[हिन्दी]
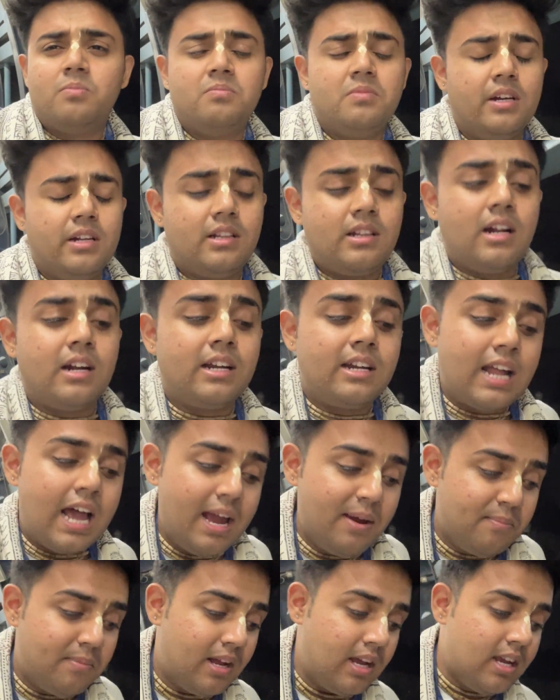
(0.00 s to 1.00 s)
इतना
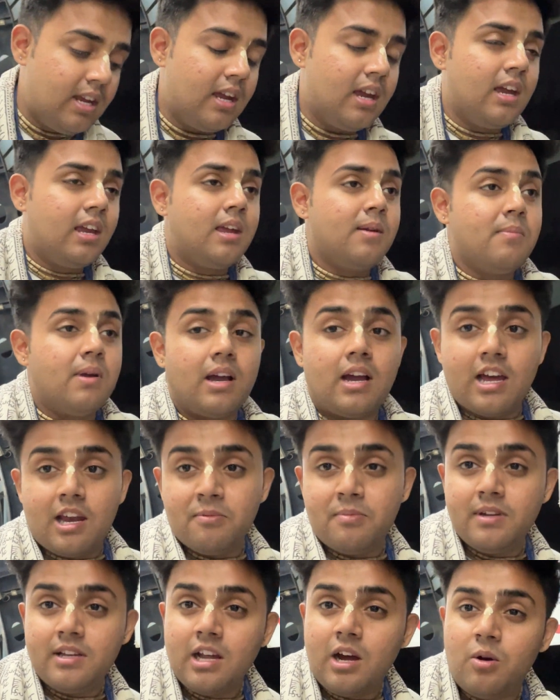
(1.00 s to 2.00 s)
टाइम नहीं है कि मैं घर
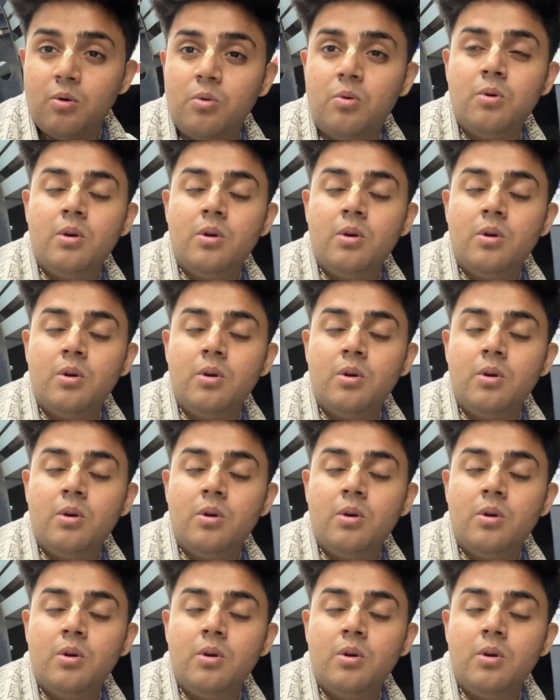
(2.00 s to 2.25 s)
भी जाऊँ